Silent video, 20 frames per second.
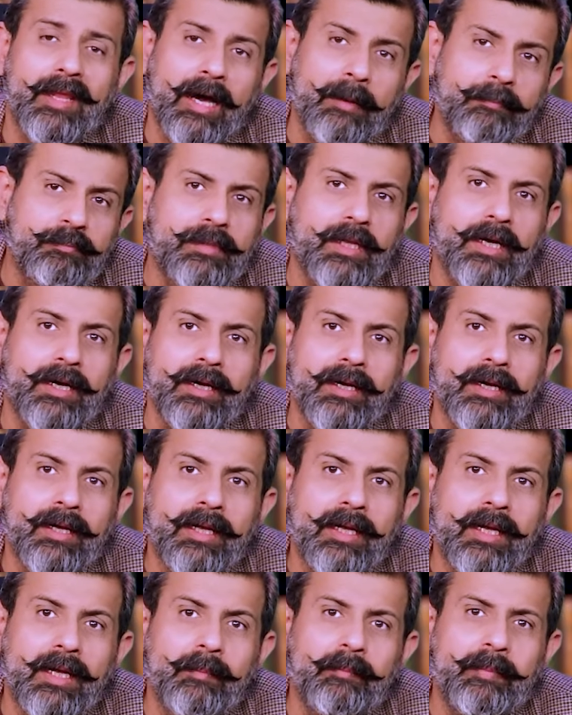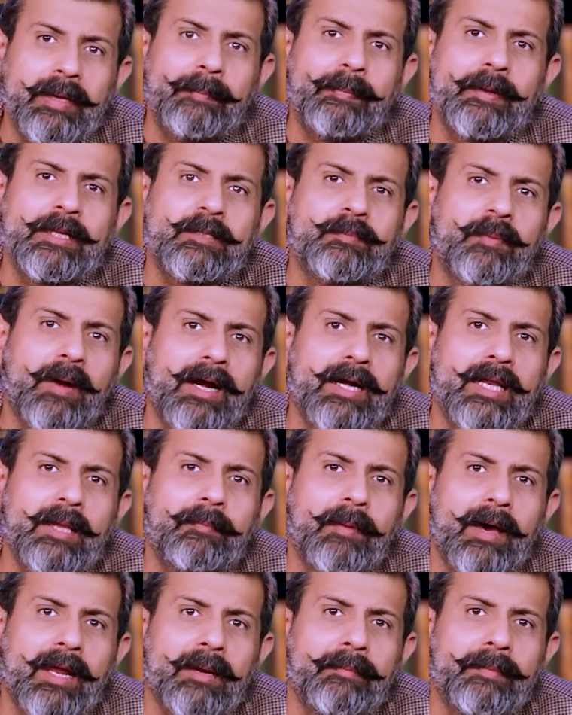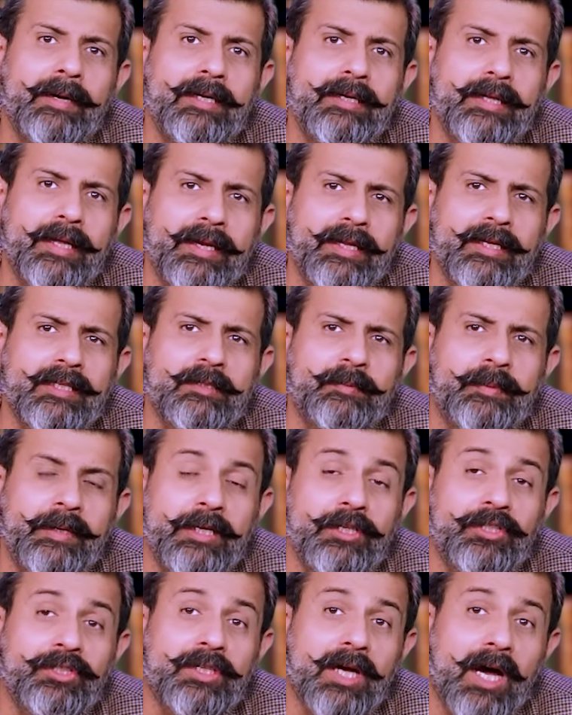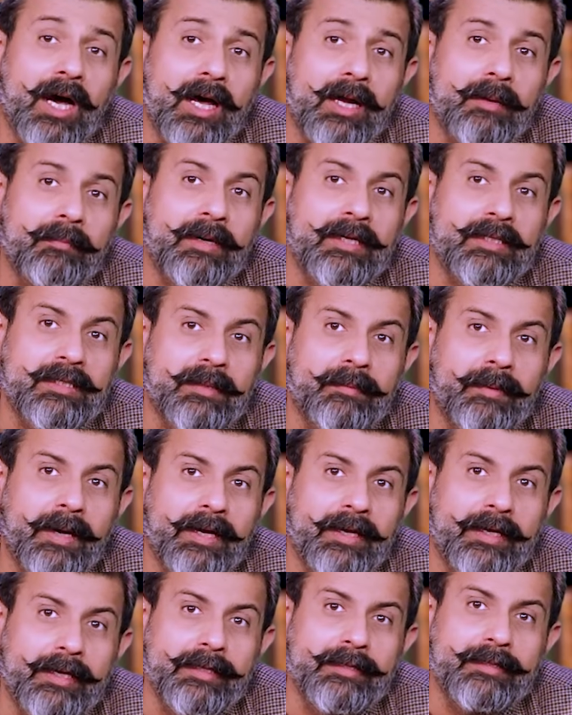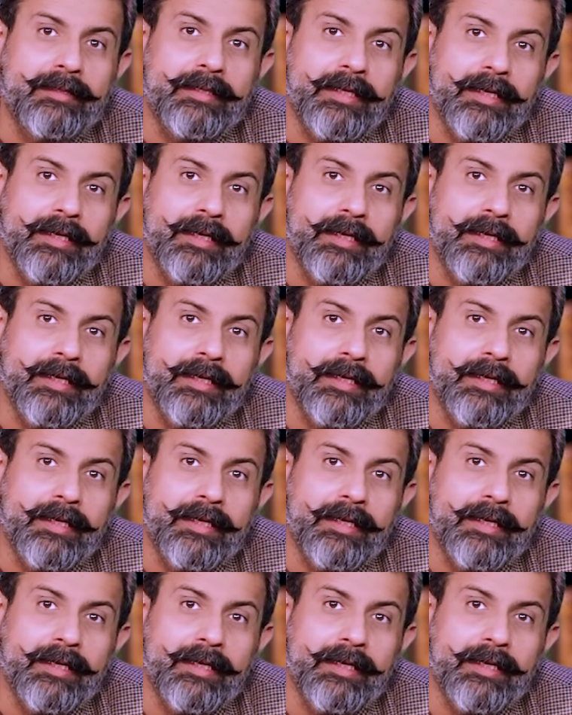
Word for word: अब तक पीपल्स पार्टी पार्लियामेंटेरियंस भी चार मरतबा ही